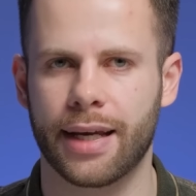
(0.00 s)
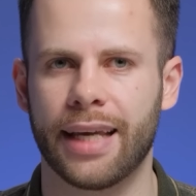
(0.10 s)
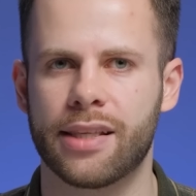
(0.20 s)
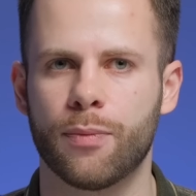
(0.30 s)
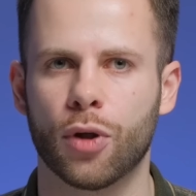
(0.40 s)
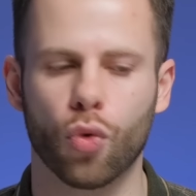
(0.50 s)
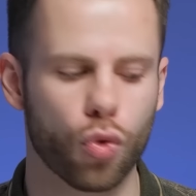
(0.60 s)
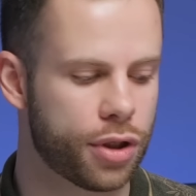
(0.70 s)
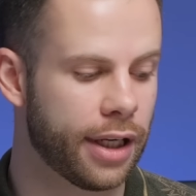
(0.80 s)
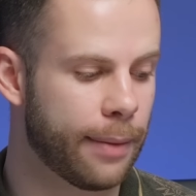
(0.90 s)
этими
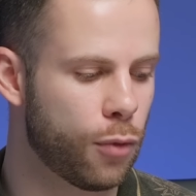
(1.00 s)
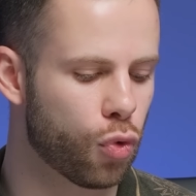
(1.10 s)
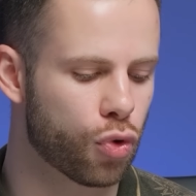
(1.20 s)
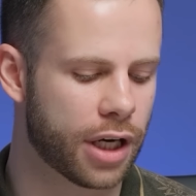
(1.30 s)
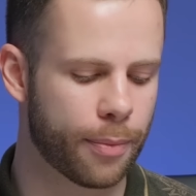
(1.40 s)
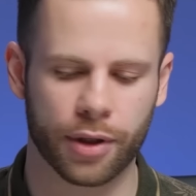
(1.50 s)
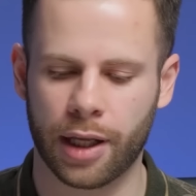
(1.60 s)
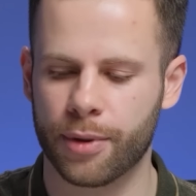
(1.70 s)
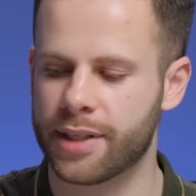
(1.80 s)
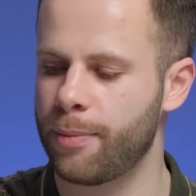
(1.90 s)
наушниками уже
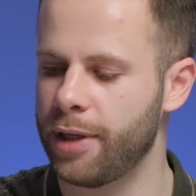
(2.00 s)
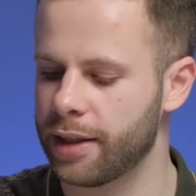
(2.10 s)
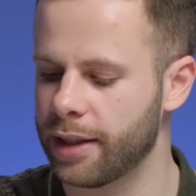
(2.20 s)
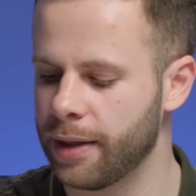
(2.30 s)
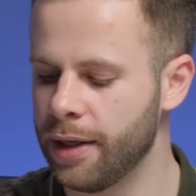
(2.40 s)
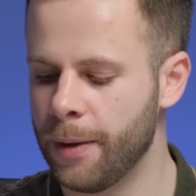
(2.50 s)
была бы заметна.